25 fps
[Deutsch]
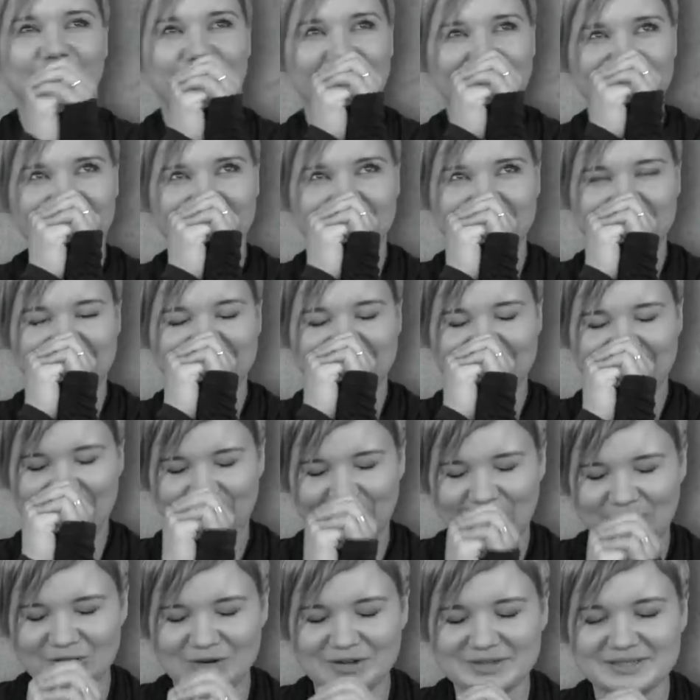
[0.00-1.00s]
Oh,
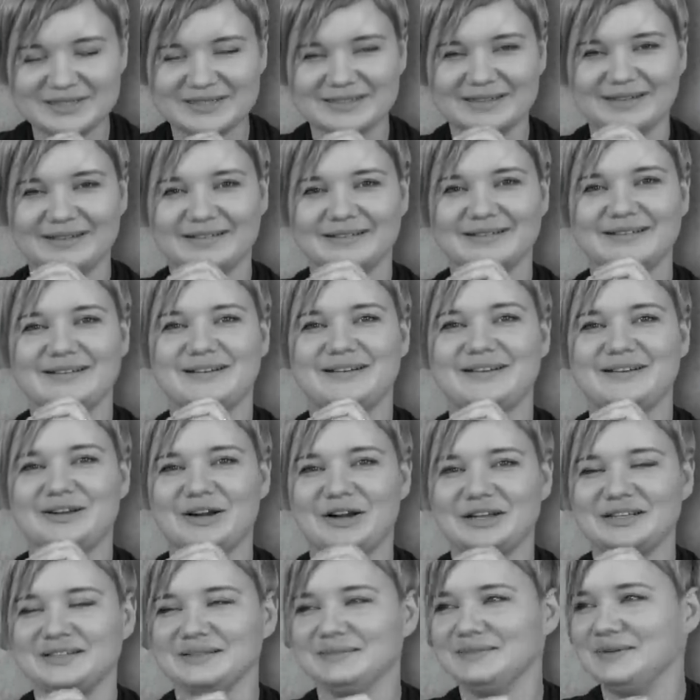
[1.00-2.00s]
großer
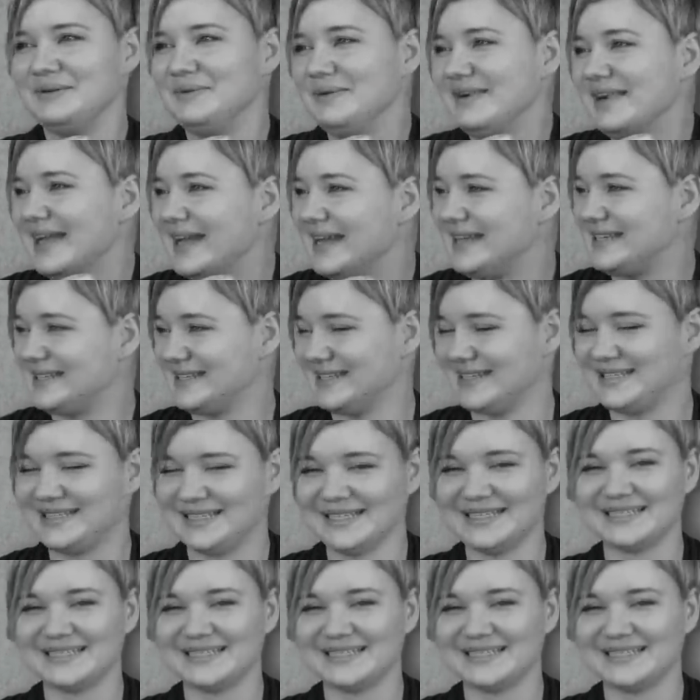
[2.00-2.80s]
Gott im Himmel, echt, das